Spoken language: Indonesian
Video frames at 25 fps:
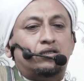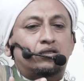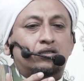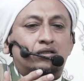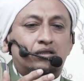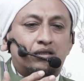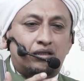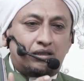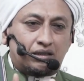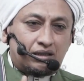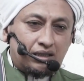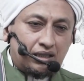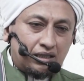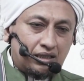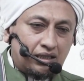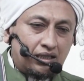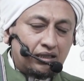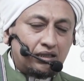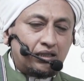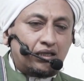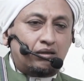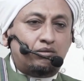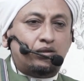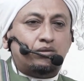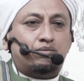dan
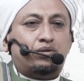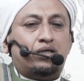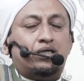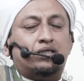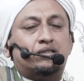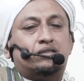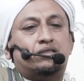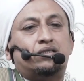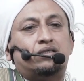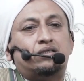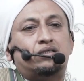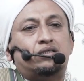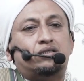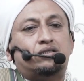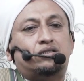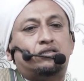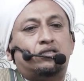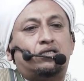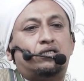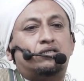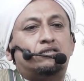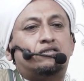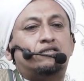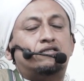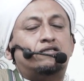kakaknya Habib Hasan
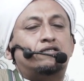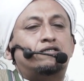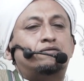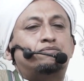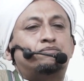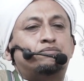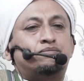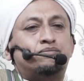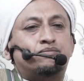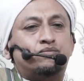Asyatiri